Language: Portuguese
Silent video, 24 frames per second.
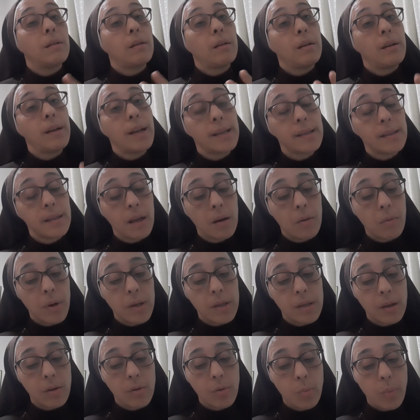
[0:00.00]
Na
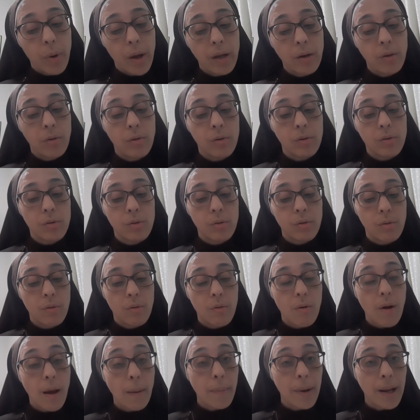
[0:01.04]
sequência do Pai Nosso,
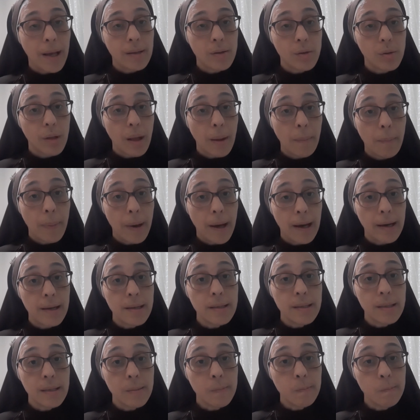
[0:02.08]
o abraço da
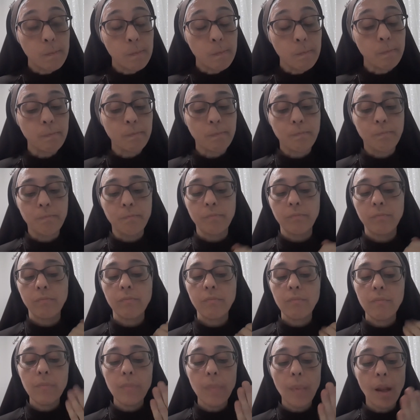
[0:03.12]
paz.
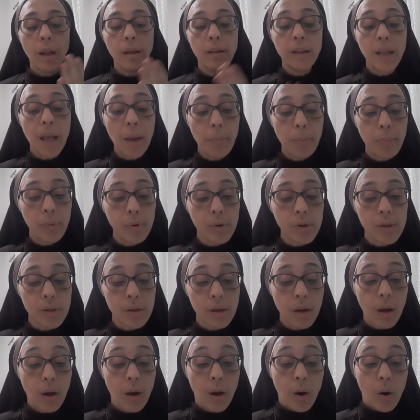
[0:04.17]

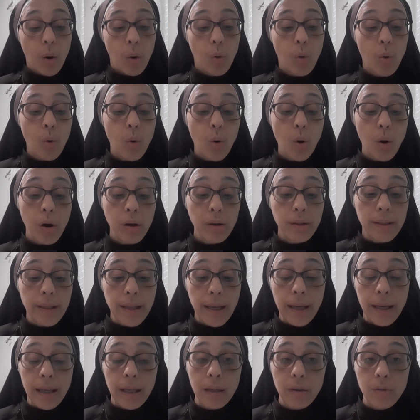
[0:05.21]
Depois, o
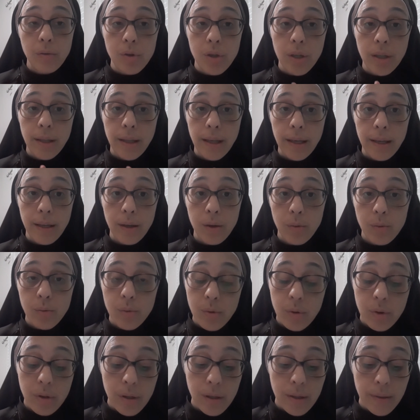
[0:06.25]
Cordeiro de
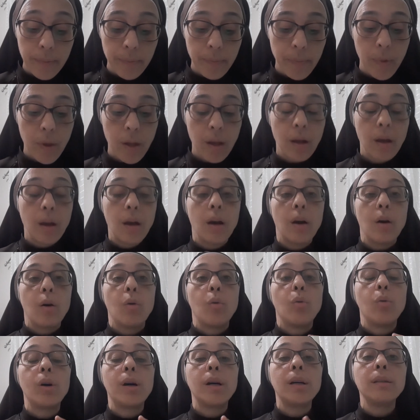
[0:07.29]
Deus.
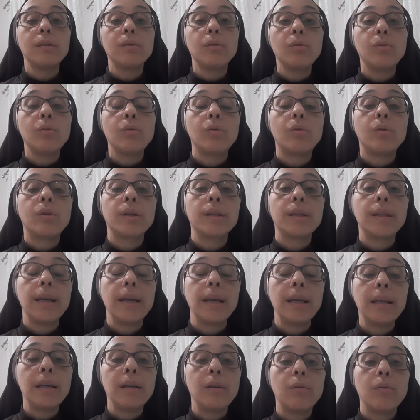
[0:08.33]
O canto do
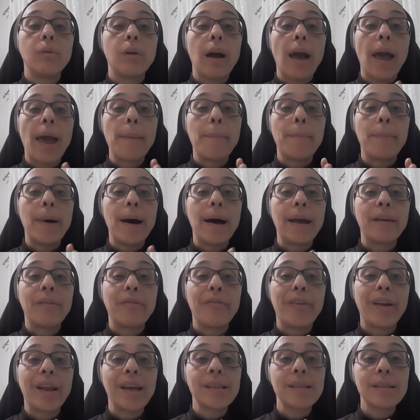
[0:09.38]
Cordeiro é para a
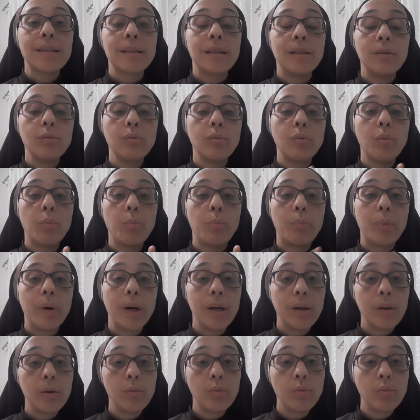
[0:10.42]
fração do
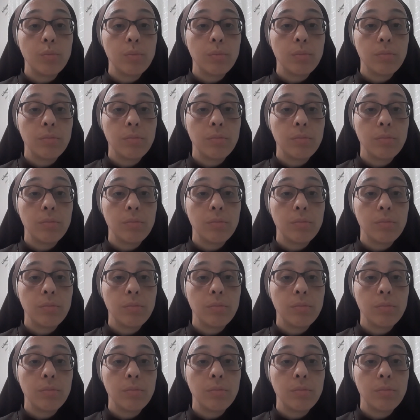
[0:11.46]
pão.